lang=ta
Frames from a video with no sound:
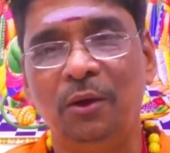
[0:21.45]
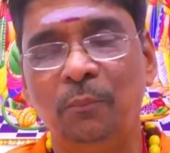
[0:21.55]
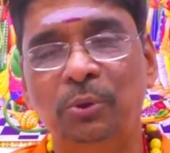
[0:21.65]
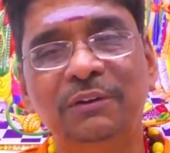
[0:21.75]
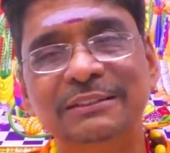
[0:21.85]

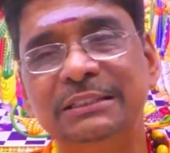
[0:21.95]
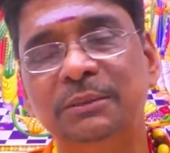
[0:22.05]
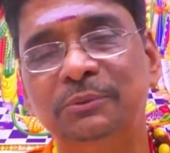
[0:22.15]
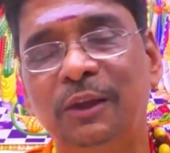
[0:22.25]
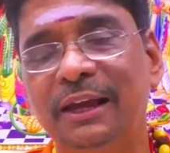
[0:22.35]

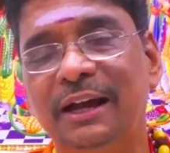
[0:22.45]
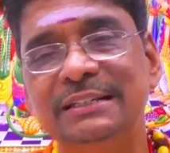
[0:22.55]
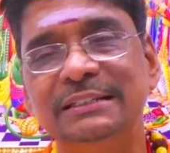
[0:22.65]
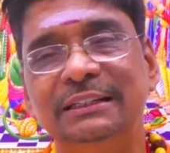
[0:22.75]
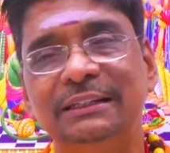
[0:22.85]
புதுவசந்தம்
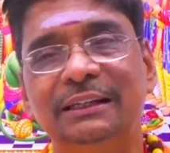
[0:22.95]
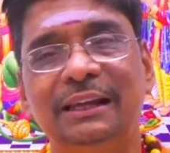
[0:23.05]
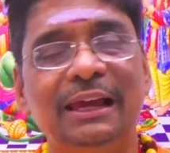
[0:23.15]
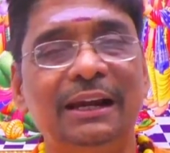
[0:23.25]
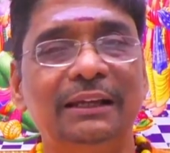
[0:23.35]
தொலைக்காட்சி
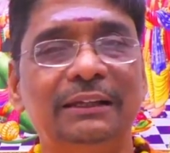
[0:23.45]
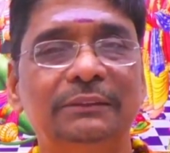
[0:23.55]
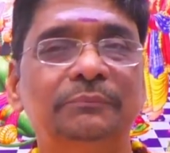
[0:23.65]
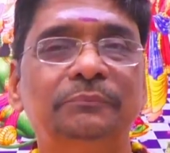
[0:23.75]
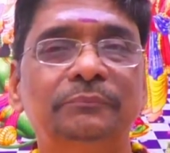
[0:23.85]
நேயர்களுக்கு
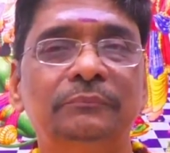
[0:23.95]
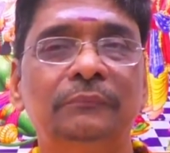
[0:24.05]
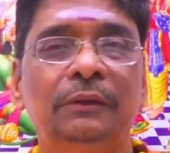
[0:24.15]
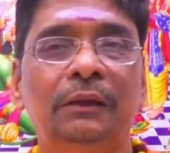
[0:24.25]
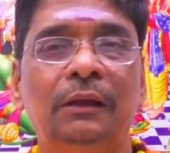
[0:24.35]

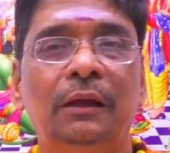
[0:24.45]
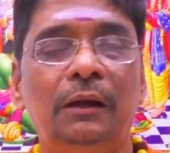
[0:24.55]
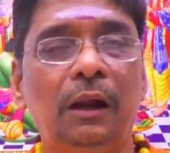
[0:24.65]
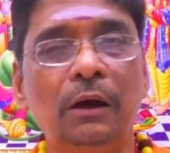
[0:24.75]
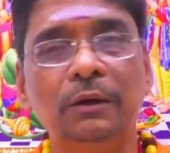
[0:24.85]

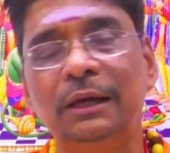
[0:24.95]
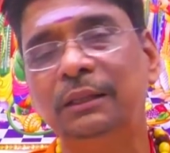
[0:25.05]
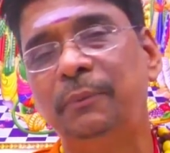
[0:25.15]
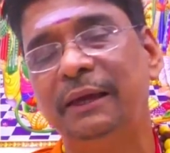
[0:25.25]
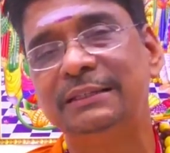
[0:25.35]
ராகு கேது
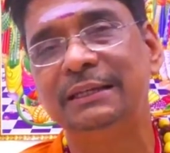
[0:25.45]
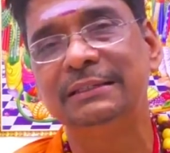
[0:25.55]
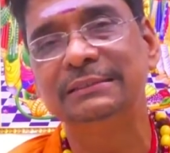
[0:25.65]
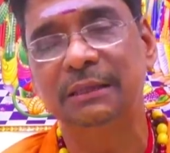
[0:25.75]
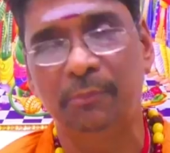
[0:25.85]
பேச்சியை
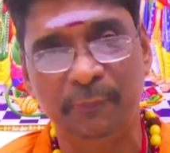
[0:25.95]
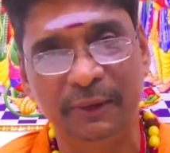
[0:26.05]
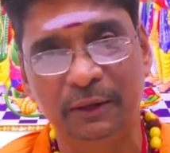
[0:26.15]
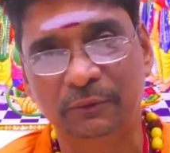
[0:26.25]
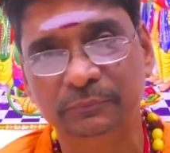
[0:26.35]

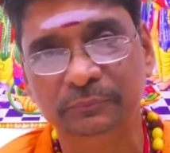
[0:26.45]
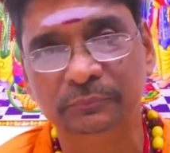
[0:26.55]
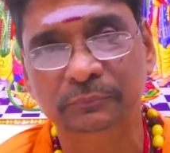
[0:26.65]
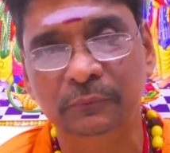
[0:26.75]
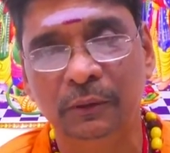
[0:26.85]
சமர்ப்பிக்கிறோம்
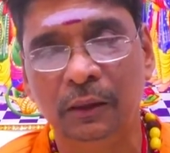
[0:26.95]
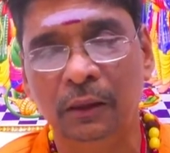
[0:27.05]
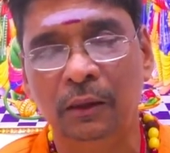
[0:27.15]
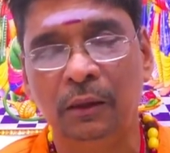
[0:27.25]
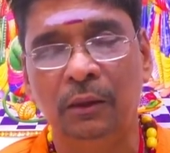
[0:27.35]

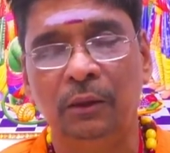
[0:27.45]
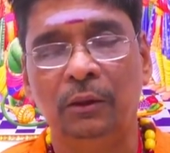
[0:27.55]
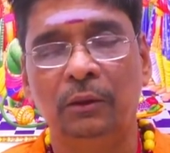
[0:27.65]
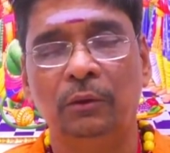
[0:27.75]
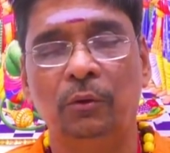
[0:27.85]

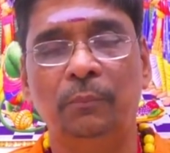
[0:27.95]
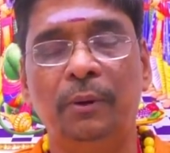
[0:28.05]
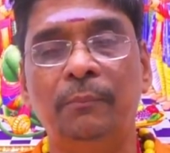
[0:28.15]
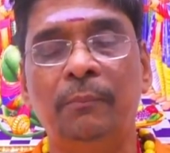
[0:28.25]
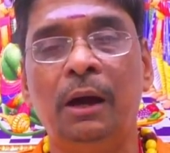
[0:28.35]
குரு
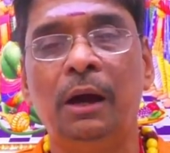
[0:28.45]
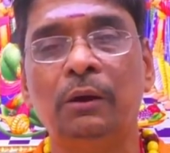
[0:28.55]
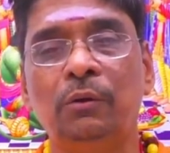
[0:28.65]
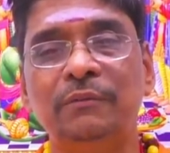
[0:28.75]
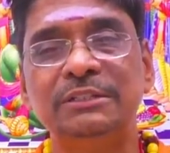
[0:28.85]
பிரம்மா
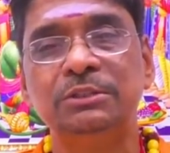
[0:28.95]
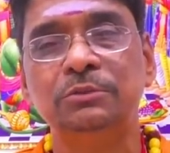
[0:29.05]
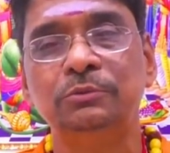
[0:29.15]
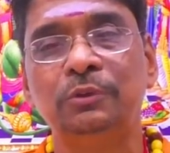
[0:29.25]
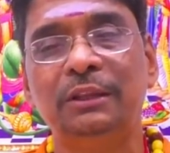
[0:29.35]
குரு விஷ்ணு
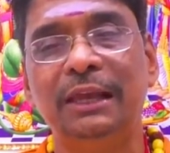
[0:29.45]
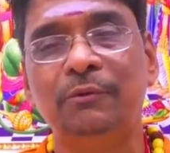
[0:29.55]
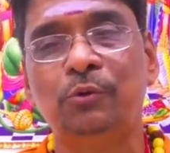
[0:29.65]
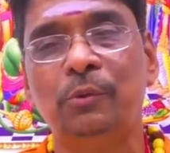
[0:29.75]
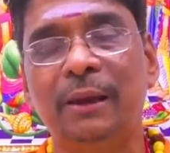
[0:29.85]
குரு
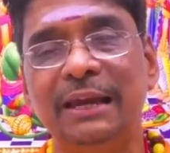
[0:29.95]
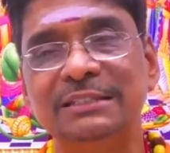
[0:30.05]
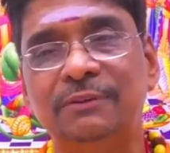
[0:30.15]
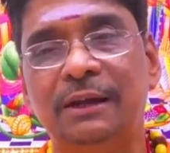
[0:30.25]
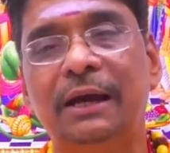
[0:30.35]
தேவோ
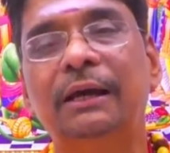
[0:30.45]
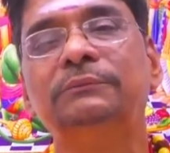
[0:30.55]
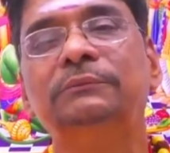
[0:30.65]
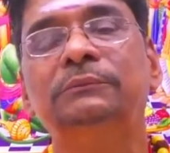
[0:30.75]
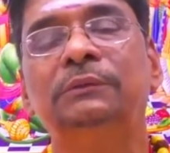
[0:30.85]
மகேஸ்வர
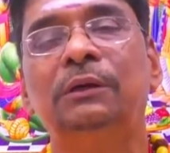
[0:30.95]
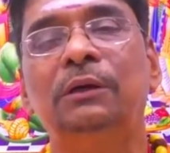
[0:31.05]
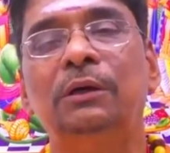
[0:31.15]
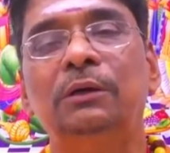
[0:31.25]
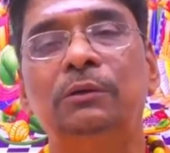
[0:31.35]

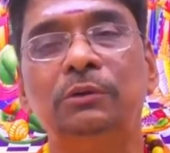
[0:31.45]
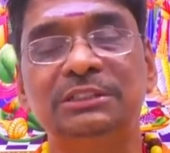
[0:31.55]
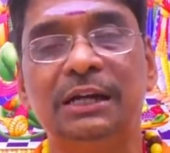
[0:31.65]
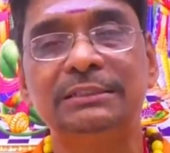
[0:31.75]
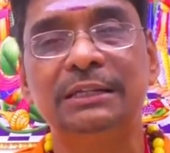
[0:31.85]
குரு
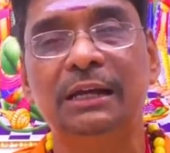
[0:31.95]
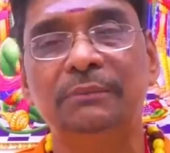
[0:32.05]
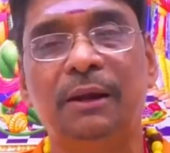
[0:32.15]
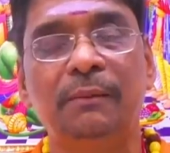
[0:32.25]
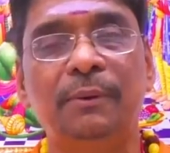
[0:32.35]
சாட்சாத்
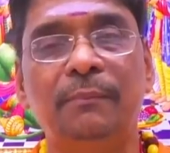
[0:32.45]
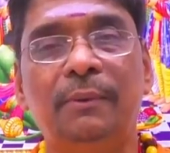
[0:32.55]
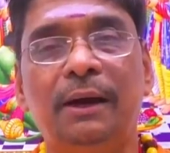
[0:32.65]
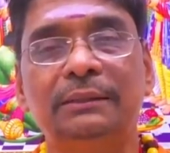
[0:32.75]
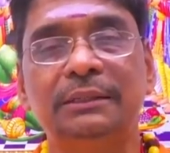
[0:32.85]

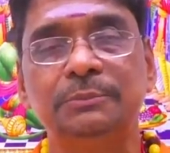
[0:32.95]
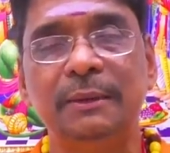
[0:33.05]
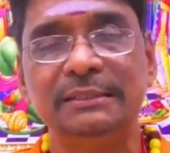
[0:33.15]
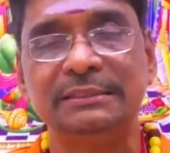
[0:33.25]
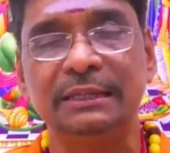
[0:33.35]
பரபிரம்மா தஸ்மை
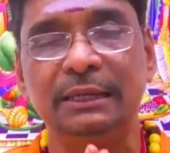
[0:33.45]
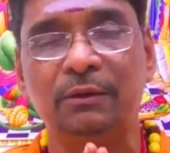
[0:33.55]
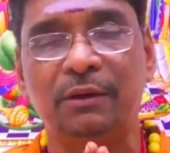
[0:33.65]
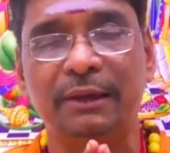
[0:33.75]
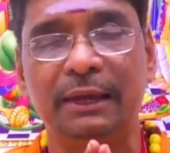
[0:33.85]
ஸ்ரீ
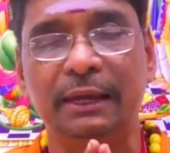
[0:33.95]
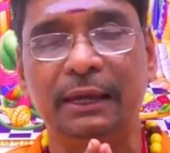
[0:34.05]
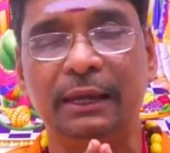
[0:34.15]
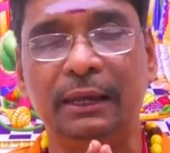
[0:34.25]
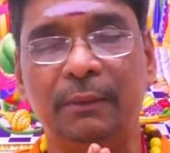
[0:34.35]
குரவே
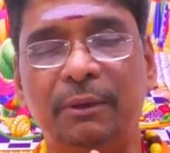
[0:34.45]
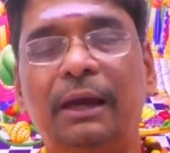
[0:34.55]
நம